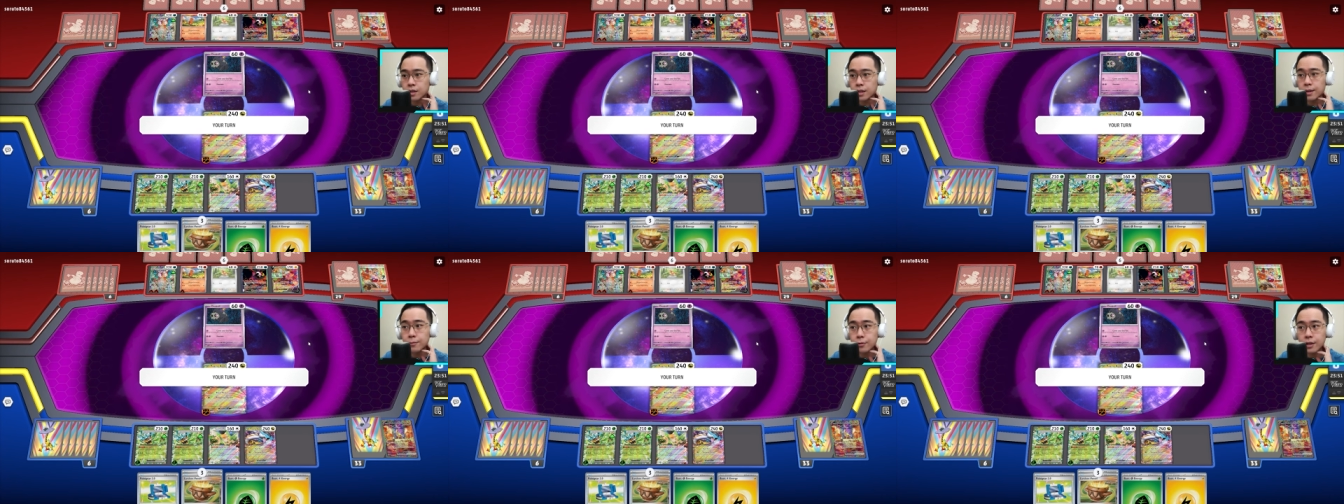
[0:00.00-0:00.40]

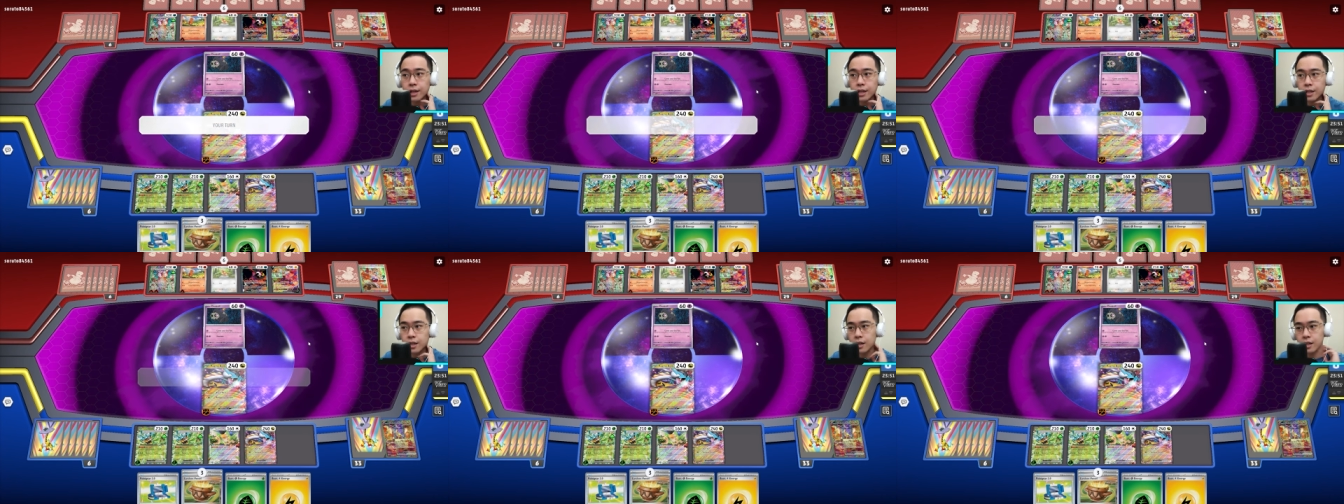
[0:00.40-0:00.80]
kamu
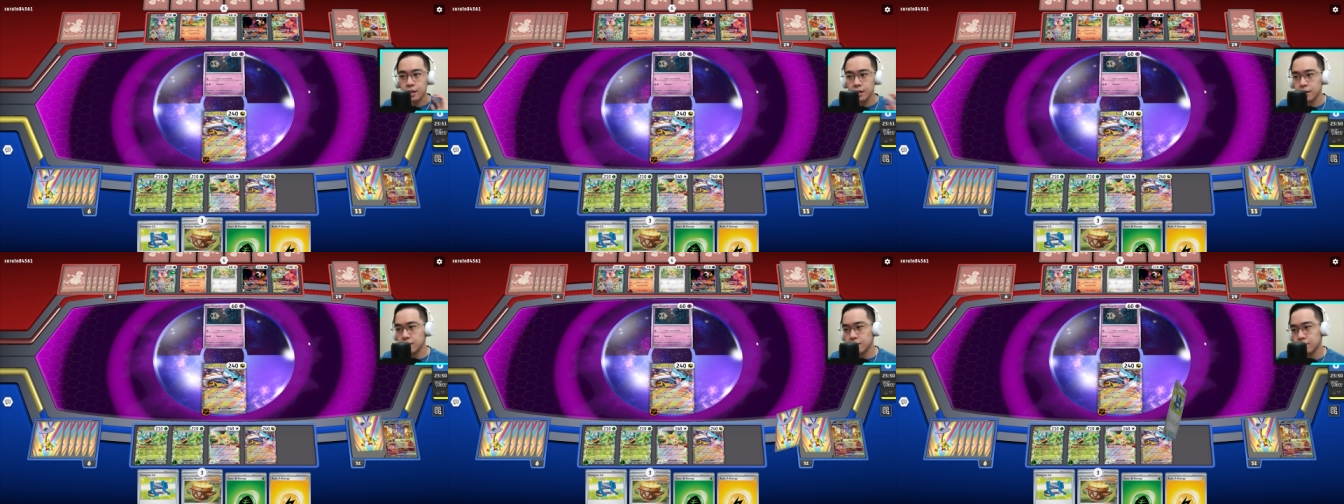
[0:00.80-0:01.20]
nggak
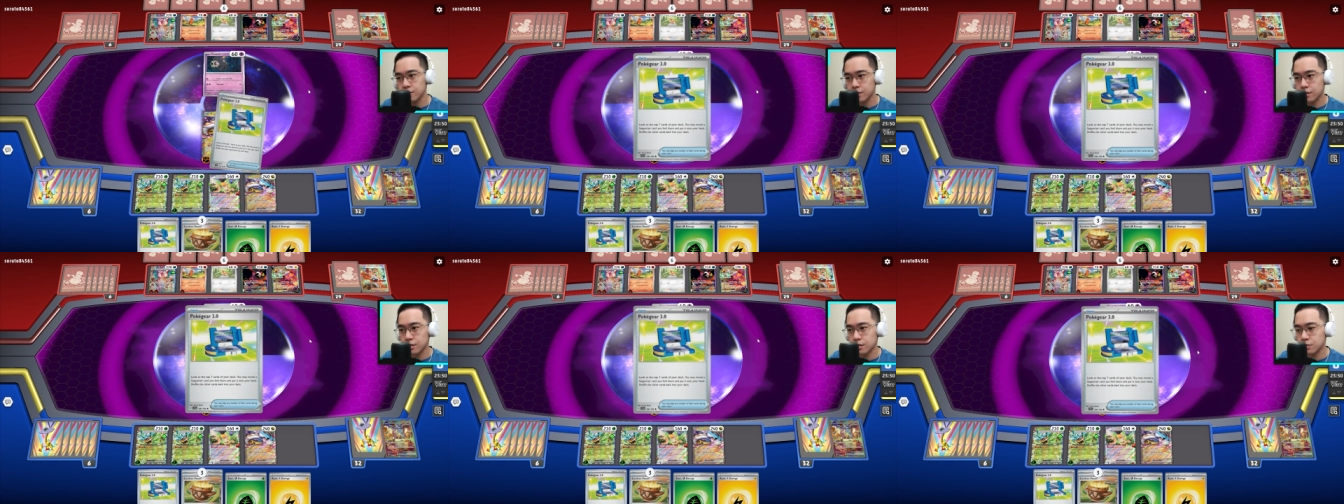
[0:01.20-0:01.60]
nyerang oke
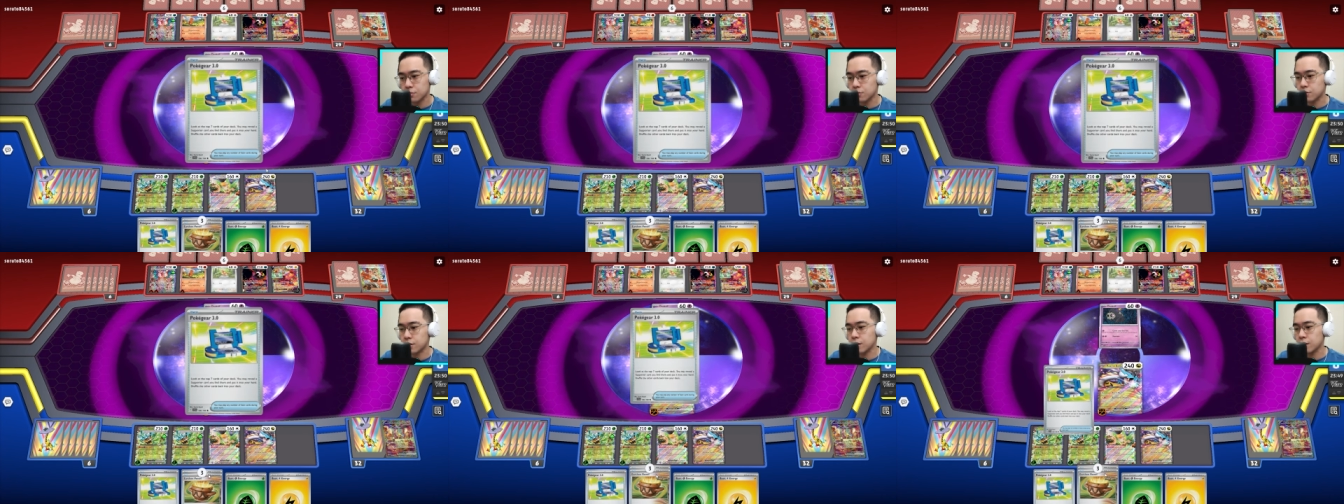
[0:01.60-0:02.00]
okay.
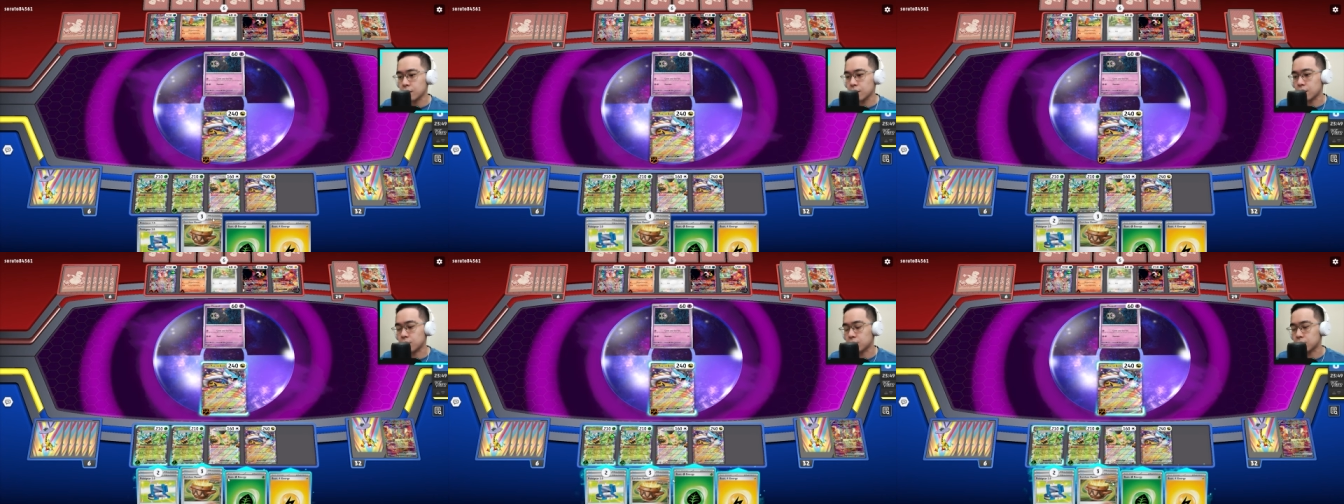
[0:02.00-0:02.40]
wow
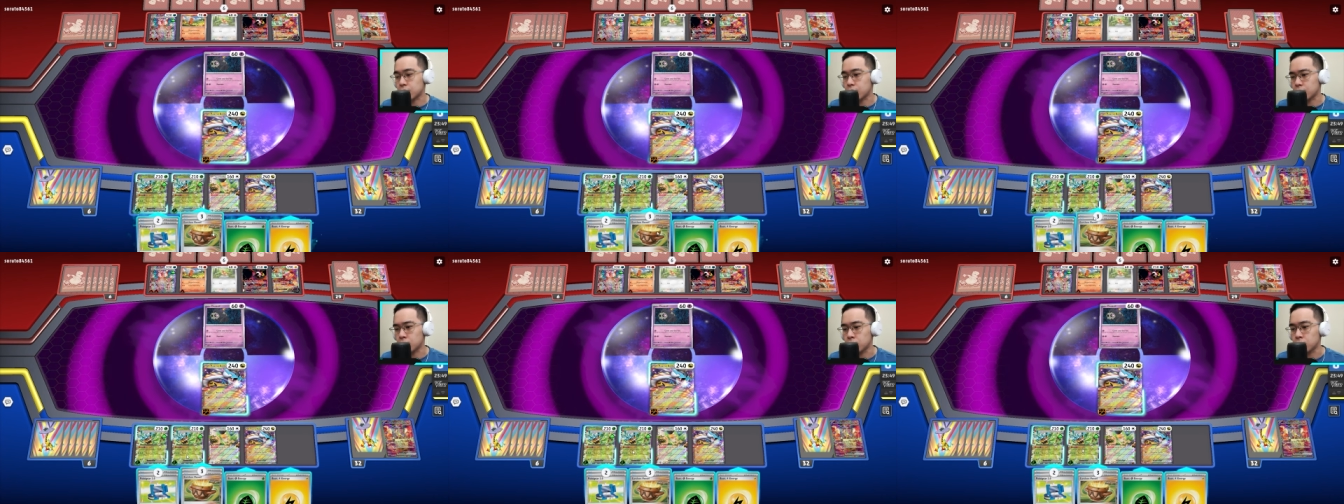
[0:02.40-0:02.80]
ini harus
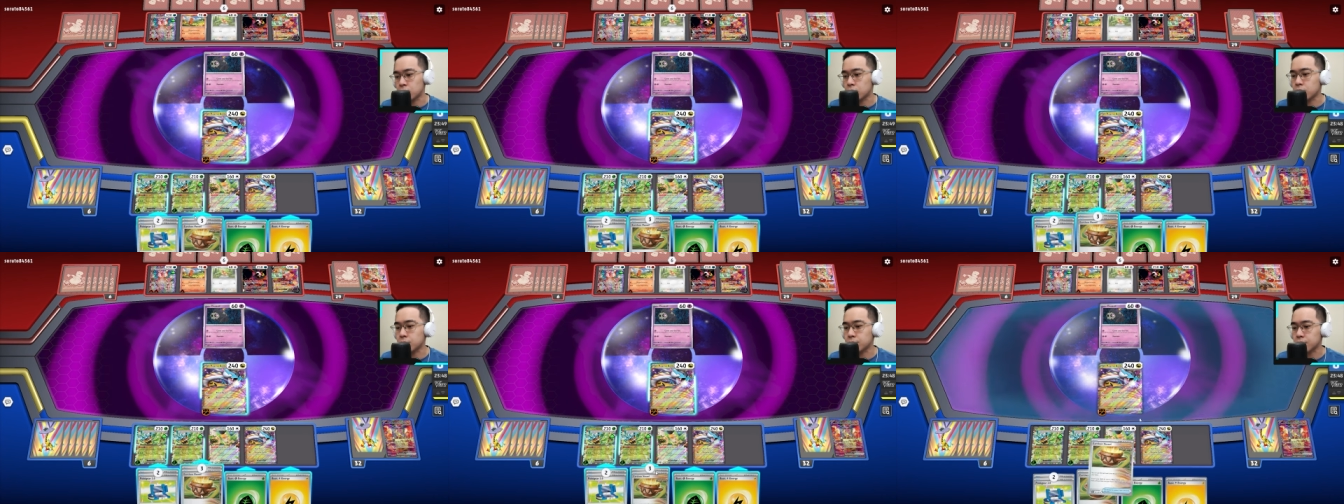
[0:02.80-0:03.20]

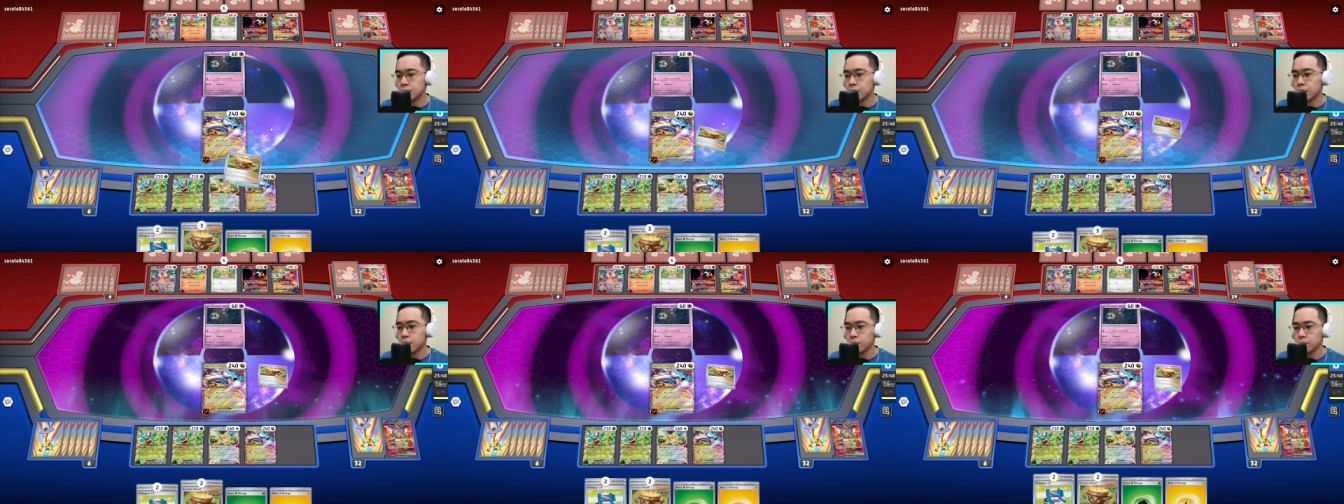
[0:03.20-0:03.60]
dihukum sih
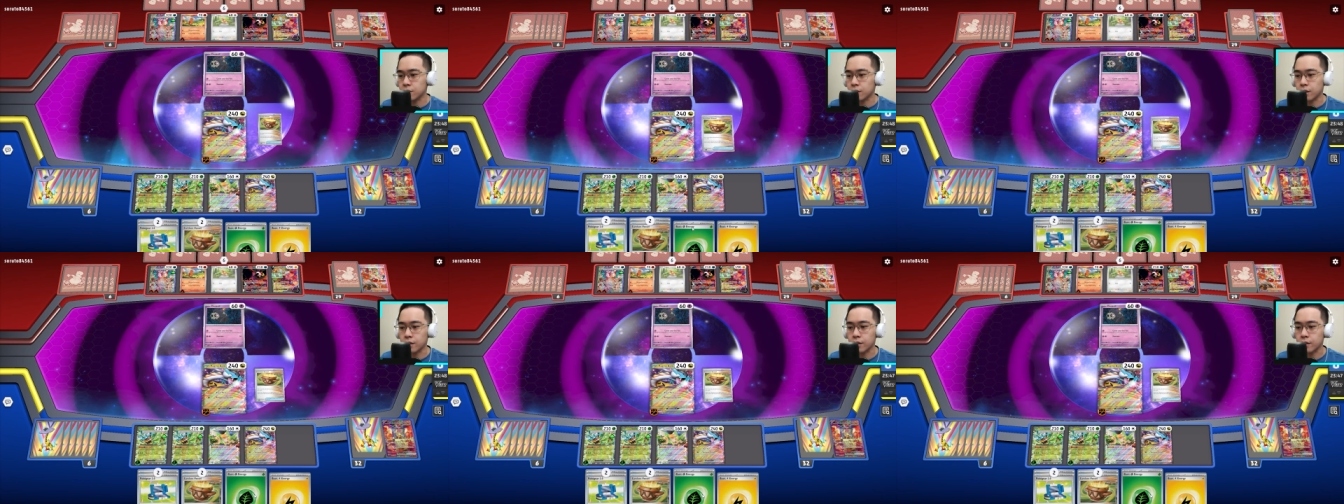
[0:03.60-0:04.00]
ini kalau
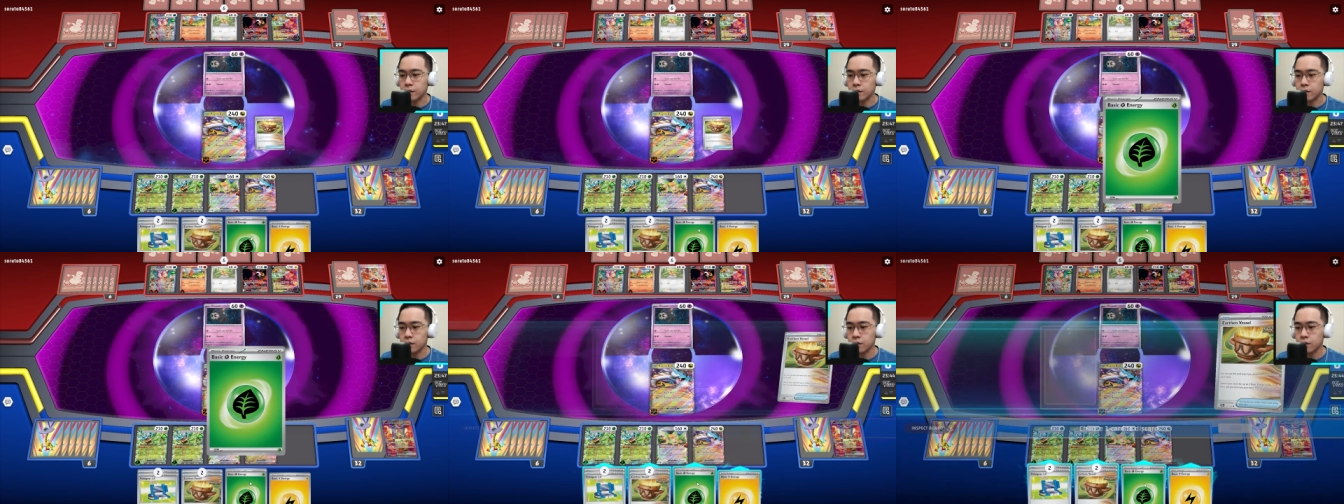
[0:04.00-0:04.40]
dia nggak
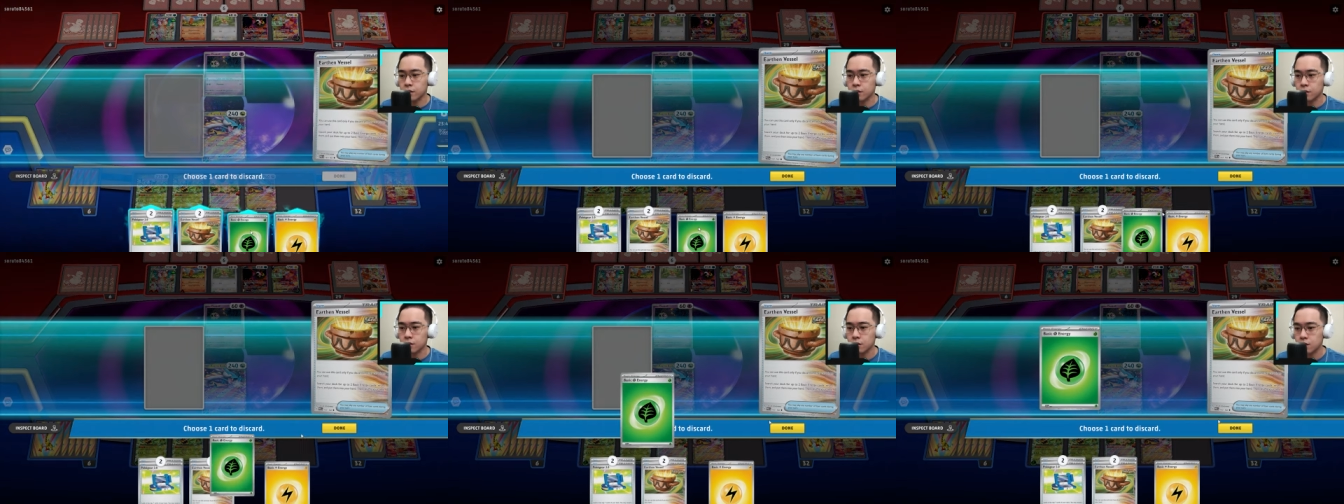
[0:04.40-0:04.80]
nyerang kayak gini